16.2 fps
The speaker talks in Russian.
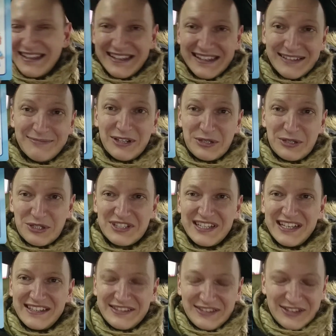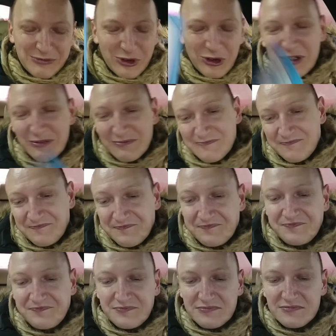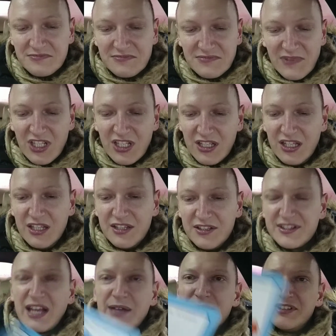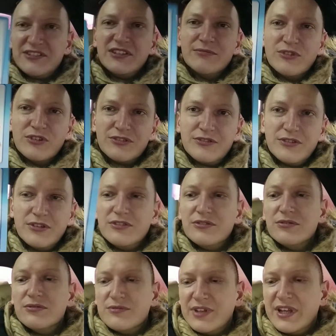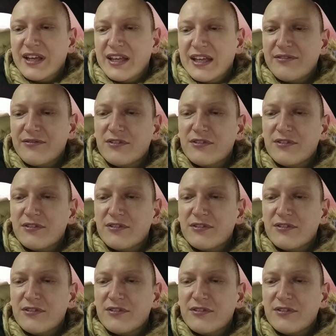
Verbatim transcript: И мороженое эскимо, и сам эскимос, то есть, ну, на Э.